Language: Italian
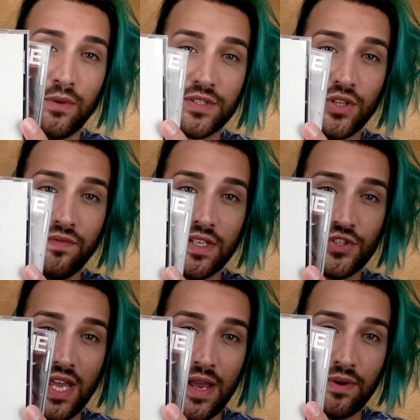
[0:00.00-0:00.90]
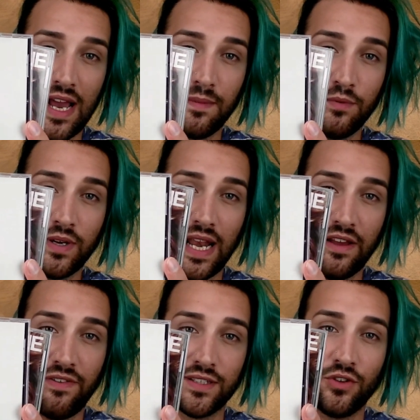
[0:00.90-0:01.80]
e questo invece è un album che
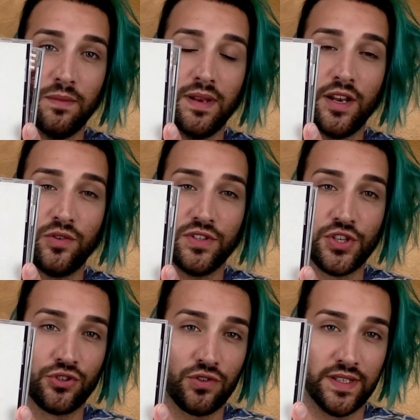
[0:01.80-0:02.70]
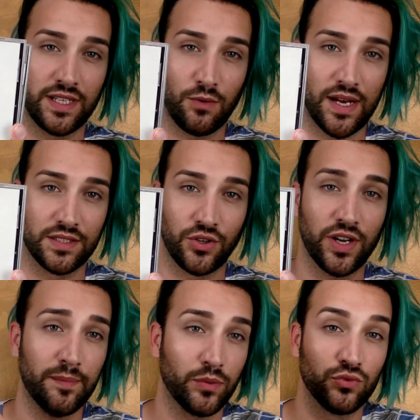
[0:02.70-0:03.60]
lei ha fatto nel 1994,
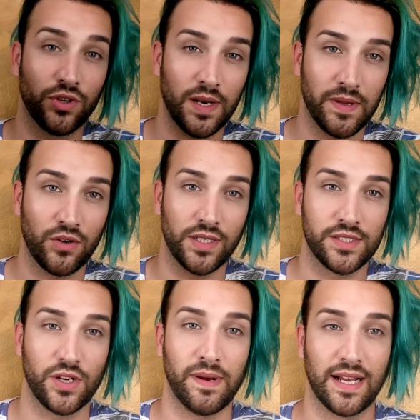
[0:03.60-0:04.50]
che appunto nella mia collezione